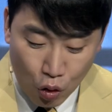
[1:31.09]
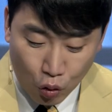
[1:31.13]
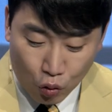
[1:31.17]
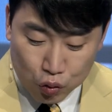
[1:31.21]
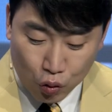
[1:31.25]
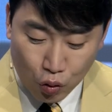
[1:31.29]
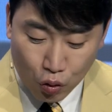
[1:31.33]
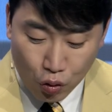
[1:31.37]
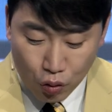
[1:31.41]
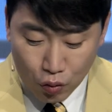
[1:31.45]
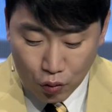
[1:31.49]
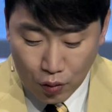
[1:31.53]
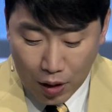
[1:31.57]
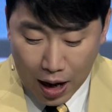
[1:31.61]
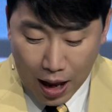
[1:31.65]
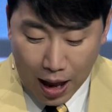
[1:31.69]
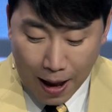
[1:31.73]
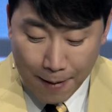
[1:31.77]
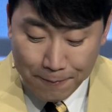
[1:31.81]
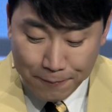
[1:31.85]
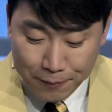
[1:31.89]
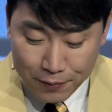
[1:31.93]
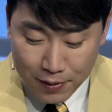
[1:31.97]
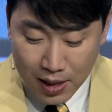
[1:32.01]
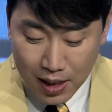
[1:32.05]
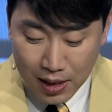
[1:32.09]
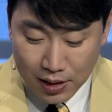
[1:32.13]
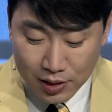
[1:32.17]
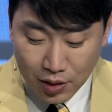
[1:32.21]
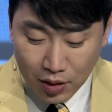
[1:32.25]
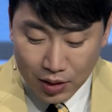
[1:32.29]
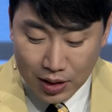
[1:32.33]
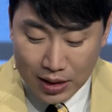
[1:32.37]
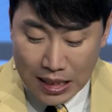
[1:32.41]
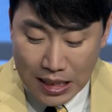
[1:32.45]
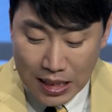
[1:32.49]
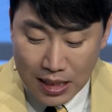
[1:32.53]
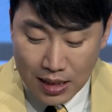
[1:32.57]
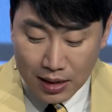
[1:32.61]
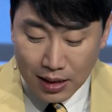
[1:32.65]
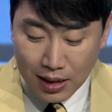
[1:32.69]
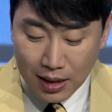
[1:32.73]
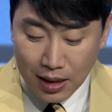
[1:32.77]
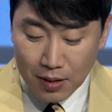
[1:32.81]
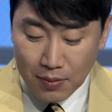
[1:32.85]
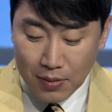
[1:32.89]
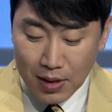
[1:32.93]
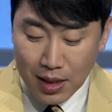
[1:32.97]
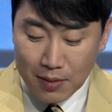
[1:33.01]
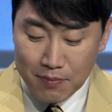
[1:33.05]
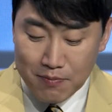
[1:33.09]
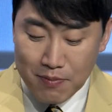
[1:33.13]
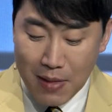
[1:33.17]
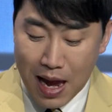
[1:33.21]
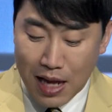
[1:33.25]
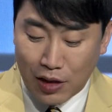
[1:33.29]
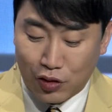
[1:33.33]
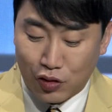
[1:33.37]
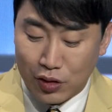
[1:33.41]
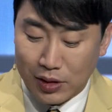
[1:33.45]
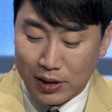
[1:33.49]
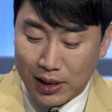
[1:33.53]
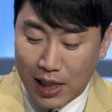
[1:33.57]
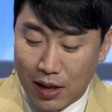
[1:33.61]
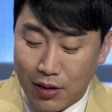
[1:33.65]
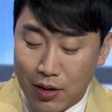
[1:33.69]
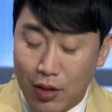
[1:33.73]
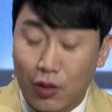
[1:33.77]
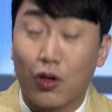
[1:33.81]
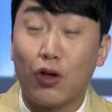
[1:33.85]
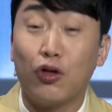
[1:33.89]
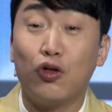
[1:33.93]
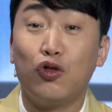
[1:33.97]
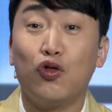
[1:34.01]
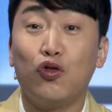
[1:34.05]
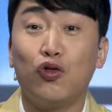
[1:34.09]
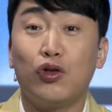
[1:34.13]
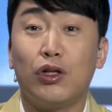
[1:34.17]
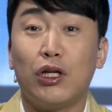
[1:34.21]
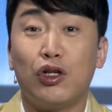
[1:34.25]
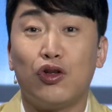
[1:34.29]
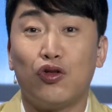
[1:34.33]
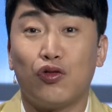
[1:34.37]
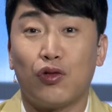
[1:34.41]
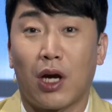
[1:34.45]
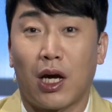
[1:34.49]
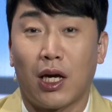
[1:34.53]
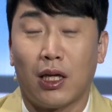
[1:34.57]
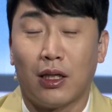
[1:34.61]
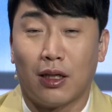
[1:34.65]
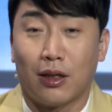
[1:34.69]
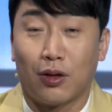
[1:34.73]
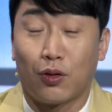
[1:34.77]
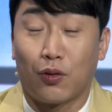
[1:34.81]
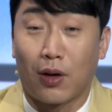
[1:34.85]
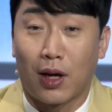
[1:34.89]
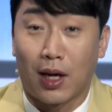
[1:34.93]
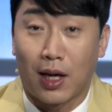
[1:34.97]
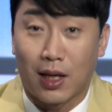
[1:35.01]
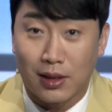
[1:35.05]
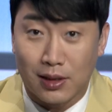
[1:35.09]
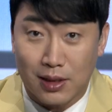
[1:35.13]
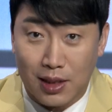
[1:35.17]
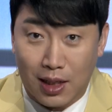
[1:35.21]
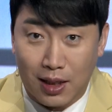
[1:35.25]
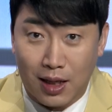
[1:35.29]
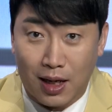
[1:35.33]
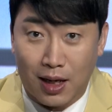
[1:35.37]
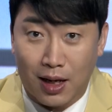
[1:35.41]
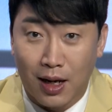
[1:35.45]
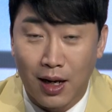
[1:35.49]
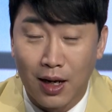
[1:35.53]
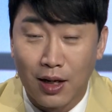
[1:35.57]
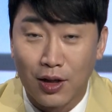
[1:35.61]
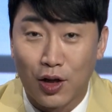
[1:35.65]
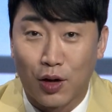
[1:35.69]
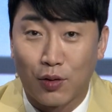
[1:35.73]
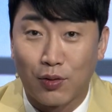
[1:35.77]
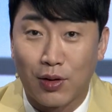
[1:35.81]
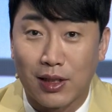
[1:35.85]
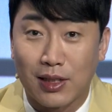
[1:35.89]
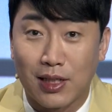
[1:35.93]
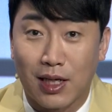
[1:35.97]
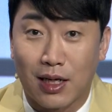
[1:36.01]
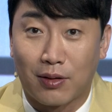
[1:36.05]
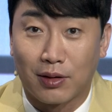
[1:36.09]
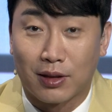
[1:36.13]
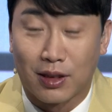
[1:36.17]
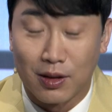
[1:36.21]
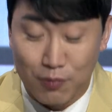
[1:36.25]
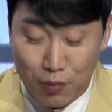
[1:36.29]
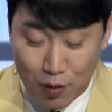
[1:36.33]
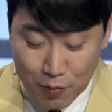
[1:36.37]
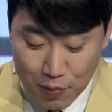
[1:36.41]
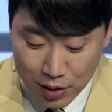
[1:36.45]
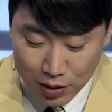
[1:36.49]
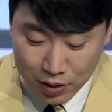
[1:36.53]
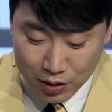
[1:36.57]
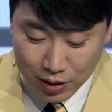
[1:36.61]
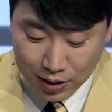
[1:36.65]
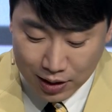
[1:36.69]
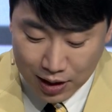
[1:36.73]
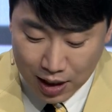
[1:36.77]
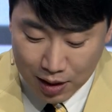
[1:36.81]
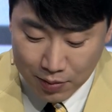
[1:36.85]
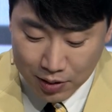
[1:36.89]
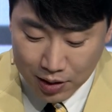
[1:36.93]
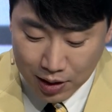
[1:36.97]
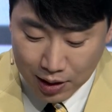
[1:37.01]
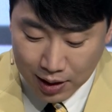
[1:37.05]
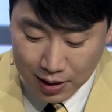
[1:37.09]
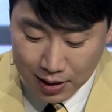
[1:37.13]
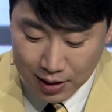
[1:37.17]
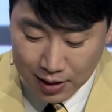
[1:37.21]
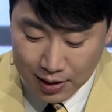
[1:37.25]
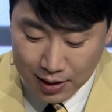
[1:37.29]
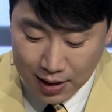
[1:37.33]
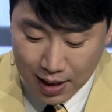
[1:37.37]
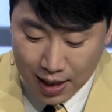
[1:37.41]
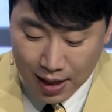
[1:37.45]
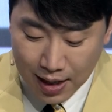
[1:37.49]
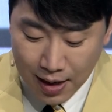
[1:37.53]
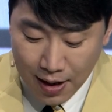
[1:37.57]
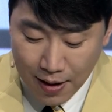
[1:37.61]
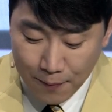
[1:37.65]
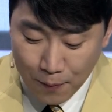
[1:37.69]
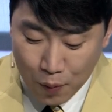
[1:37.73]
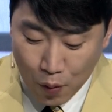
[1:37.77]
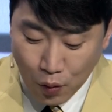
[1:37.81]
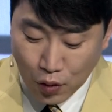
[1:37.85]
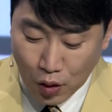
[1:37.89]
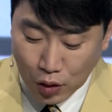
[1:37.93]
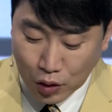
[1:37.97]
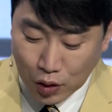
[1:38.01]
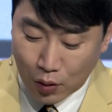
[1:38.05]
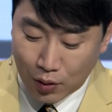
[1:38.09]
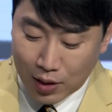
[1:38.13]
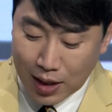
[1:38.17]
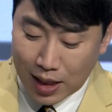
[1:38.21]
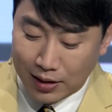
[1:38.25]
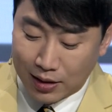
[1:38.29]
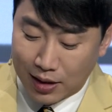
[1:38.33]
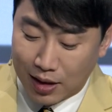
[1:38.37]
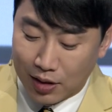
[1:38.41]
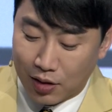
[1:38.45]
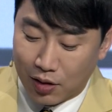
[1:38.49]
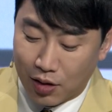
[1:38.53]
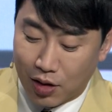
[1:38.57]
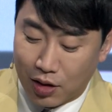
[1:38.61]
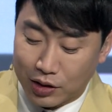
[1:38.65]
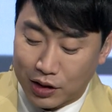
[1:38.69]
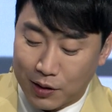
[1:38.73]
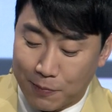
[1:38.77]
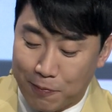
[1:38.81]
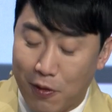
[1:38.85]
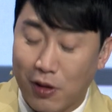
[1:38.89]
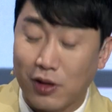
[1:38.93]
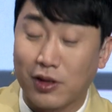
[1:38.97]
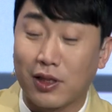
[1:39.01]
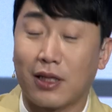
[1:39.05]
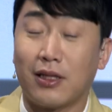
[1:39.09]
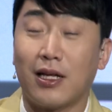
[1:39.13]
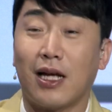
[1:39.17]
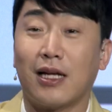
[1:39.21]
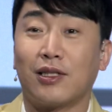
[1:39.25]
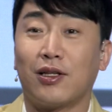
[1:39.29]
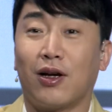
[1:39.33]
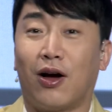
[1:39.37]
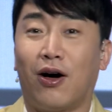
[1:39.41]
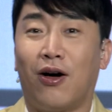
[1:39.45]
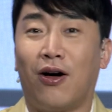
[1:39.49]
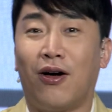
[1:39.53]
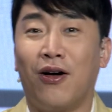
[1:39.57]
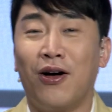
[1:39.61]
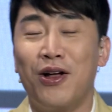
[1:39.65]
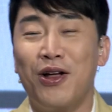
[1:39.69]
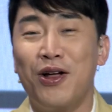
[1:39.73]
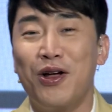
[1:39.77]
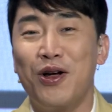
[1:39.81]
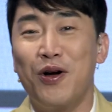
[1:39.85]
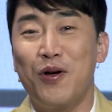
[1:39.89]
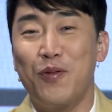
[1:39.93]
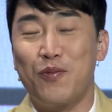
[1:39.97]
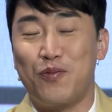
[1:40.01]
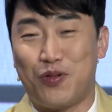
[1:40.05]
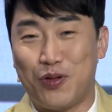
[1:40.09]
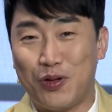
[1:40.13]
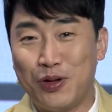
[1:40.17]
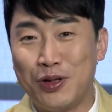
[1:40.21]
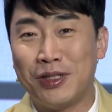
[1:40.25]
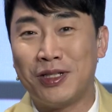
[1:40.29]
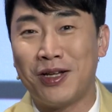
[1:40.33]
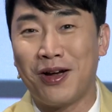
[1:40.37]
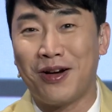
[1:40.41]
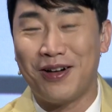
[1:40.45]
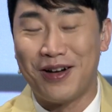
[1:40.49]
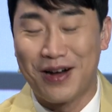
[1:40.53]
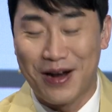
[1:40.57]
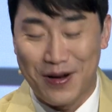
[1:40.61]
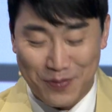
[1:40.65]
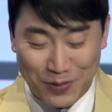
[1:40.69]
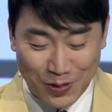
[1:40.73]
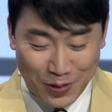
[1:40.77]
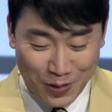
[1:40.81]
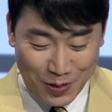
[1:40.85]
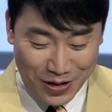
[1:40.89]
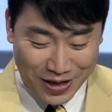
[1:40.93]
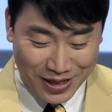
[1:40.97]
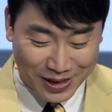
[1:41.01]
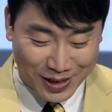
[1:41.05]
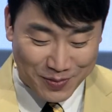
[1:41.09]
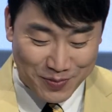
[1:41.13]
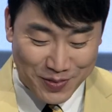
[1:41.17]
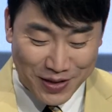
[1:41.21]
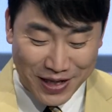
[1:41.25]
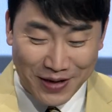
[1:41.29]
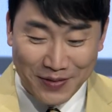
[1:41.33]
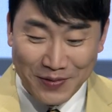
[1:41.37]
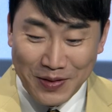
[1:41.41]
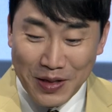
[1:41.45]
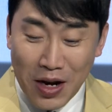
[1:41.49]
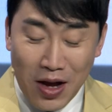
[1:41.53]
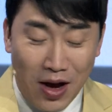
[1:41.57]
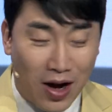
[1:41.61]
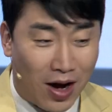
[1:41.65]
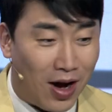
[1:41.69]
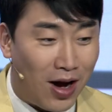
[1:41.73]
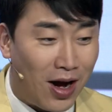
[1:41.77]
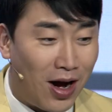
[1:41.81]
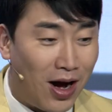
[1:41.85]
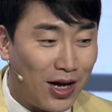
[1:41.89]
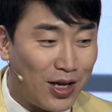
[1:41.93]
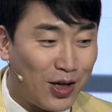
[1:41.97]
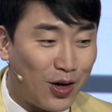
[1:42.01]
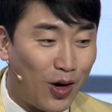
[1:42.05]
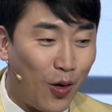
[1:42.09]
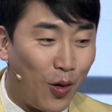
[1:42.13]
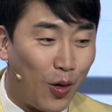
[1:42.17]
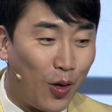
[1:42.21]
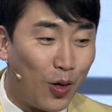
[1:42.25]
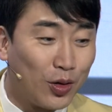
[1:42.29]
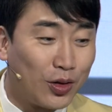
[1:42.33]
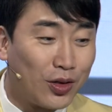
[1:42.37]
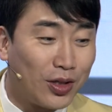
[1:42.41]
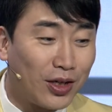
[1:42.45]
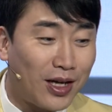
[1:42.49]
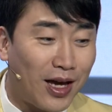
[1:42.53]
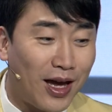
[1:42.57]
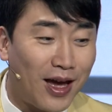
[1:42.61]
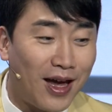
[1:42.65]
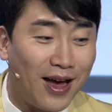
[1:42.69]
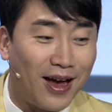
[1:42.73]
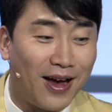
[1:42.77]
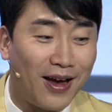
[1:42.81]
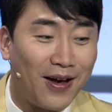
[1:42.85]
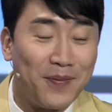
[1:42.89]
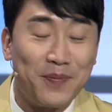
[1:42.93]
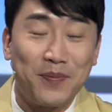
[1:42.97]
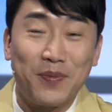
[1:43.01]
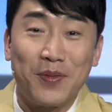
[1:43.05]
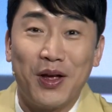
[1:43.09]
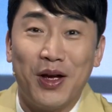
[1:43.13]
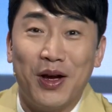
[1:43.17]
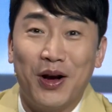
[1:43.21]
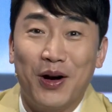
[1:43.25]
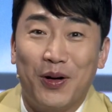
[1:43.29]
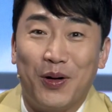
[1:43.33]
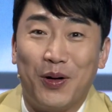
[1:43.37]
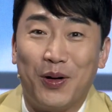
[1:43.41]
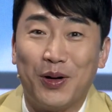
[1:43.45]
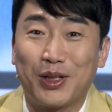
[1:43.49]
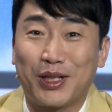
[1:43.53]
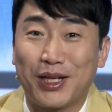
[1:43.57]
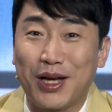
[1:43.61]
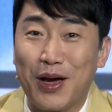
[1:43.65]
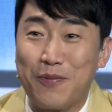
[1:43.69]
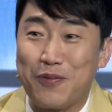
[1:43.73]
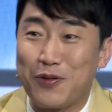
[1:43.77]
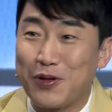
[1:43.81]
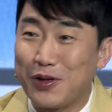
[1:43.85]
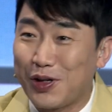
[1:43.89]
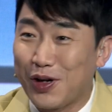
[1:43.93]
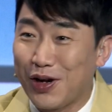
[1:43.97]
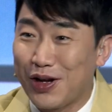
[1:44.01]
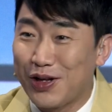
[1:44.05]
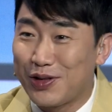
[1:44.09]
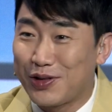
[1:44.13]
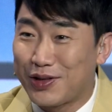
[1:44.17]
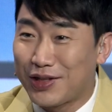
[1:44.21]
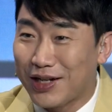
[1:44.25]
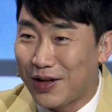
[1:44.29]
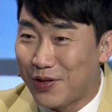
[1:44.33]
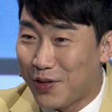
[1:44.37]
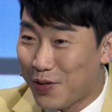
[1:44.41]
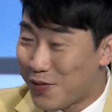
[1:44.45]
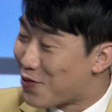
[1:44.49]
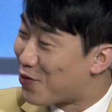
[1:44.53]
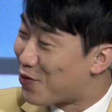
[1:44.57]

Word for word: 구글과 애플에서 인기 및 매출 상위권 유지 중에 있는 굉장히 여러분들의 사랑을 듬뿍 받는 게임이 되겠는데 본격적으로 칼트라이더 러쉬 플러스에 대해서 분석을 해보도록 하겠습니다. 아, 아 이걸 어떻게 어떻게 분석했을지가 너무